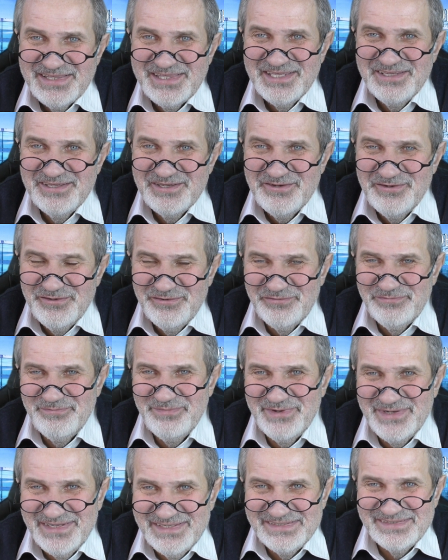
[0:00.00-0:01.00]
Тиньков
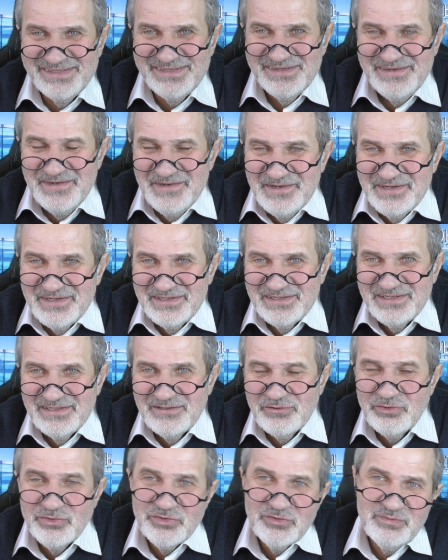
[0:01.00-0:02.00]
банк, э,
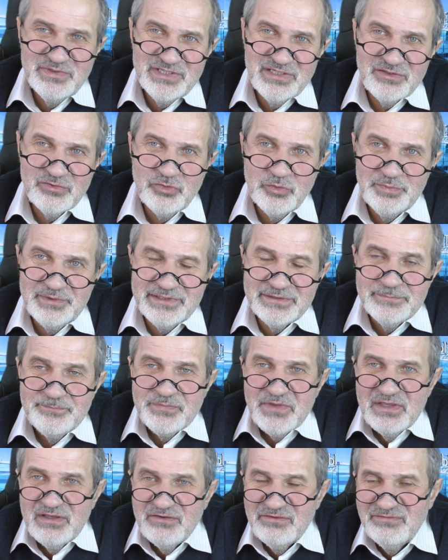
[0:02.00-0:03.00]
он у меня куплен
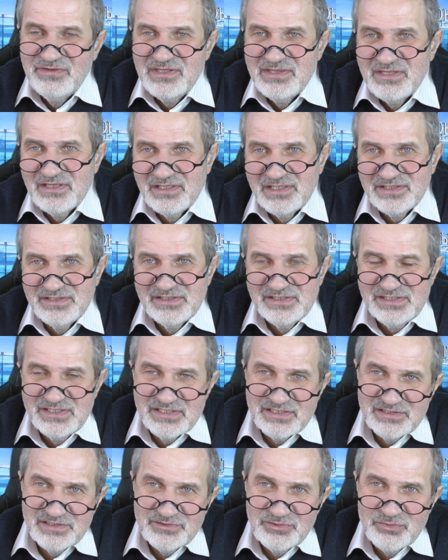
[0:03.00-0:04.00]
в виде АДР,
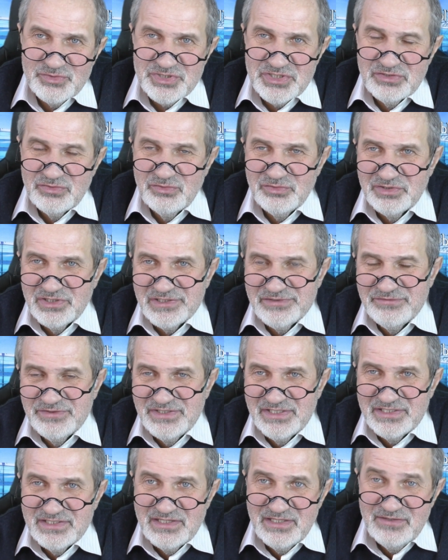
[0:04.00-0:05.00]
это тоже долларовый
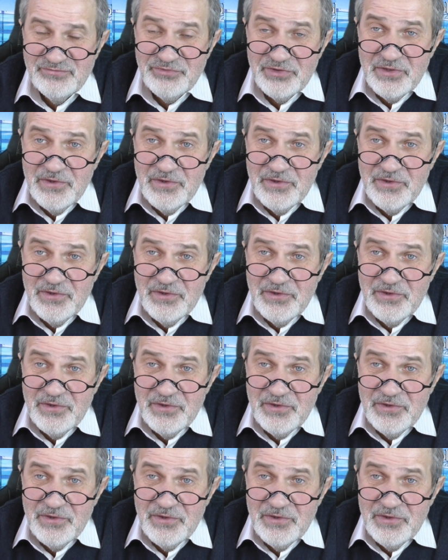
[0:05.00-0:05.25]
актив,